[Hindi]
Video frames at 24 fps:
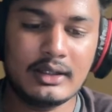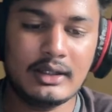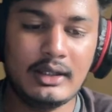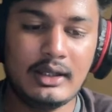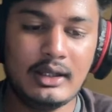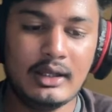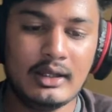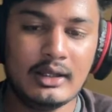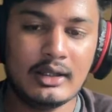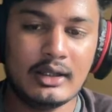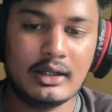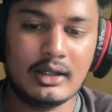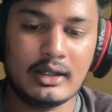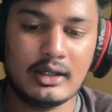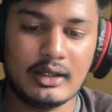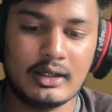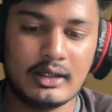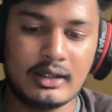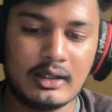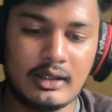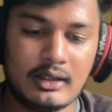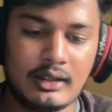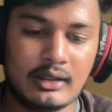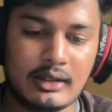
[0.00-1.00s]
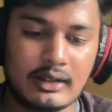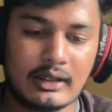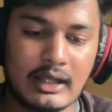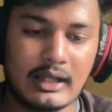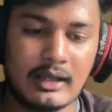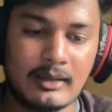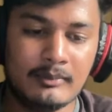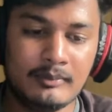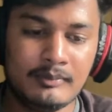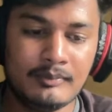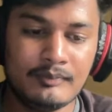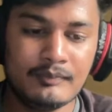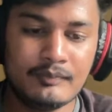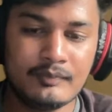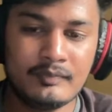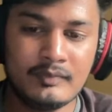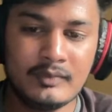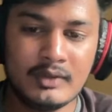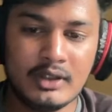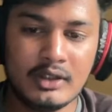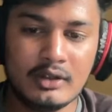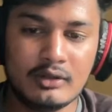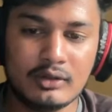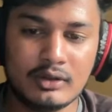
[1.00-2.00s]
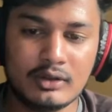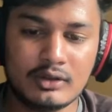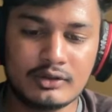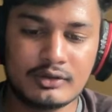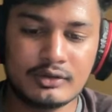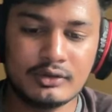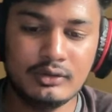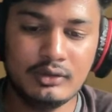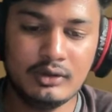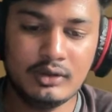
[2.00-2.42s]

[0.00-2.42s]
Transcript: कि आ, राम इक्वल्स टू